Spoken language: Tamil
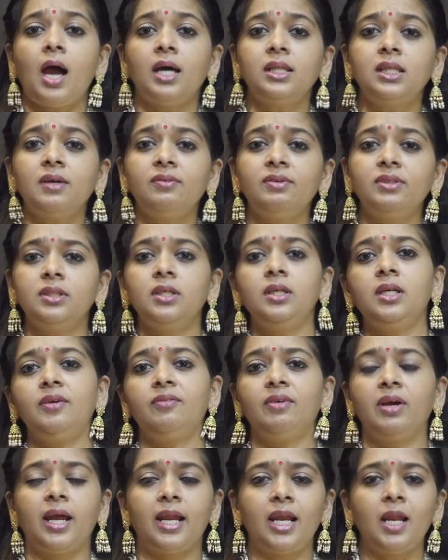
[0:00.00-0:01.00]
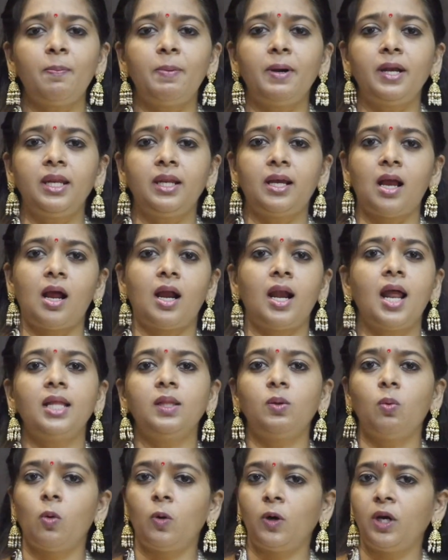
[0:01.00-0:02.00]
அதாவது இவங்க என்ன பண்ணியிருக்காங்கன்னா
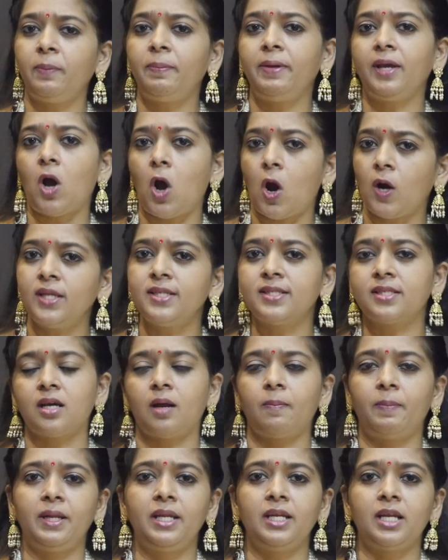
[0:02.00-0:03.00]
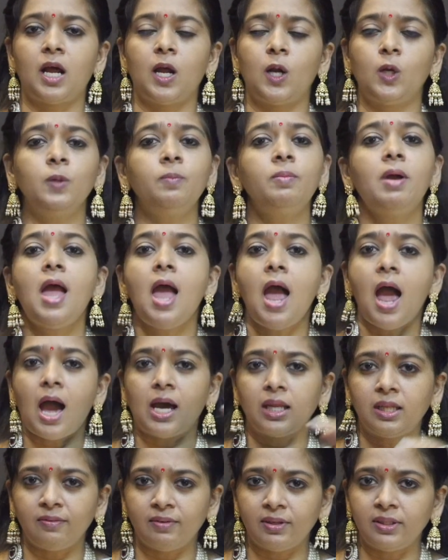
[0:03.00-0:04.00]
அந்த ஒன் டிபி ஹார்டிஸ்க்கு அப்படின்னாலும்
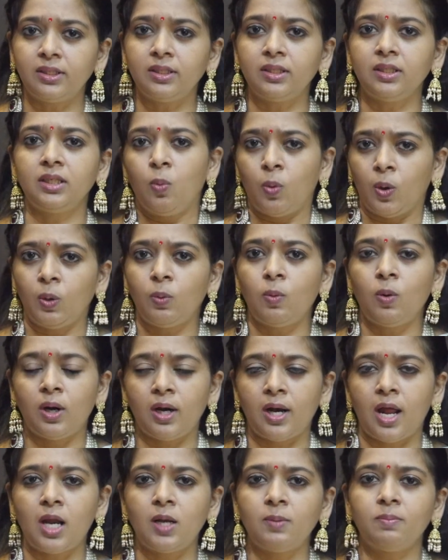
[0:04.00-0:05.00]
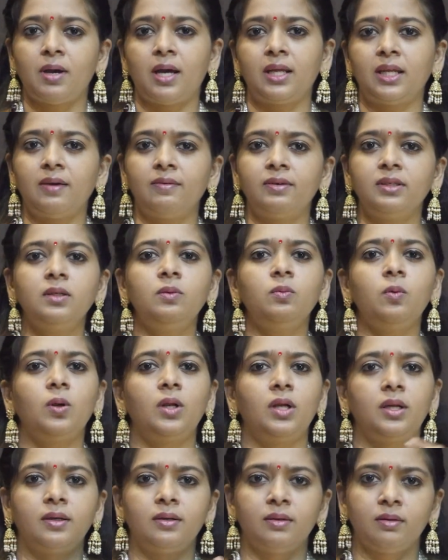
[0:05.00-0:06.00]
அதை வந்து ஒரு ஒரு நாளும் அதாவது அதாவது
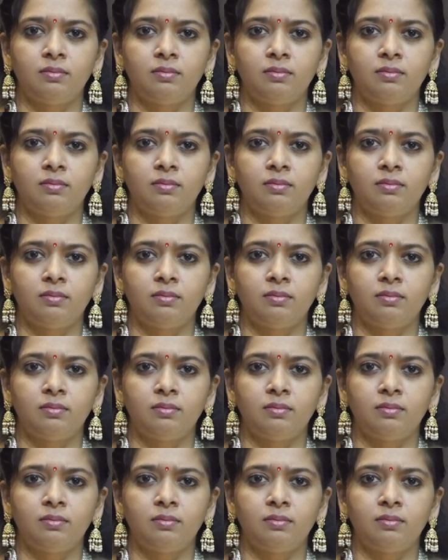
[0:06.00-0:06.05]
ஒரு